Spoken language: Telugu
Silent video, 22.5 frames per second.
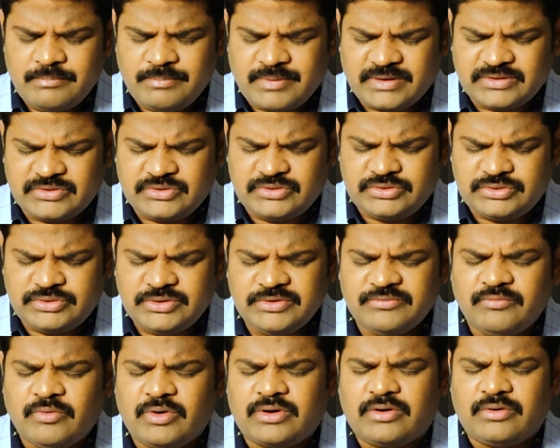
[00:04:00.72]
ప్రతి
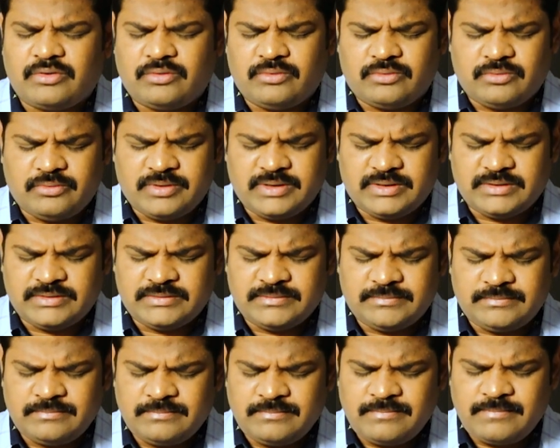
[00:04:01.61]
ఒక్కరూ
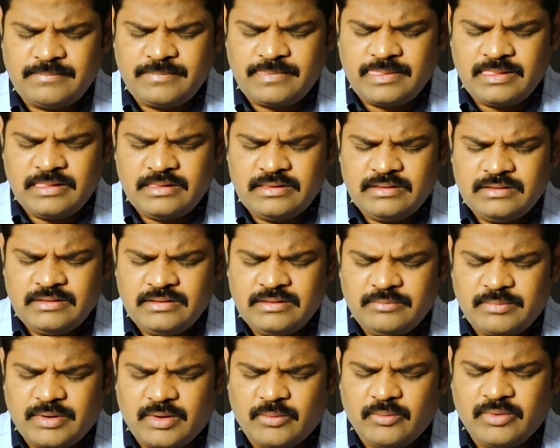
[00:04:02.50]

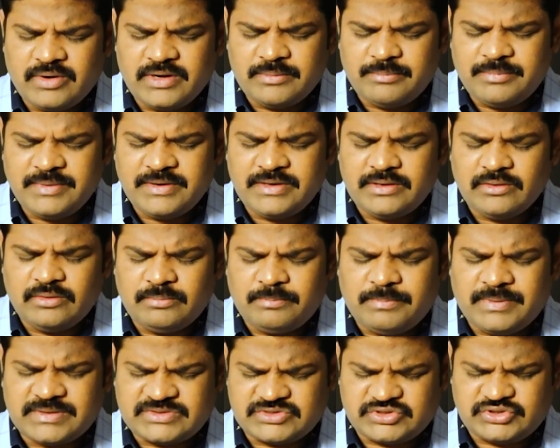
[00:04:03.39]
ప్రభు నీ బిడ్డలు
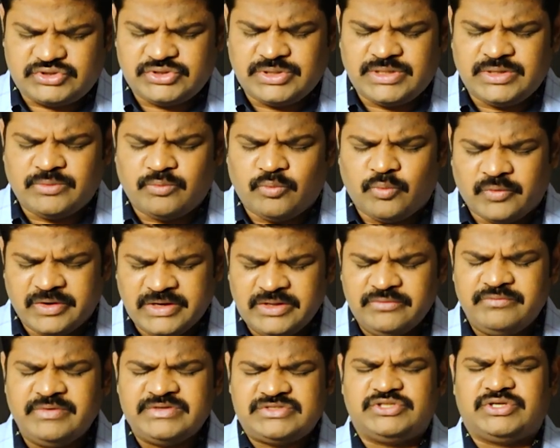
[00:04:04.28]
పచ్చని
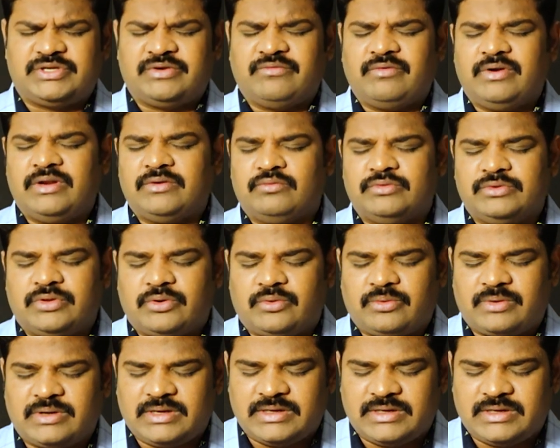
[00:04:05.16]
ఒలివ చెట్టు వలి ఉంది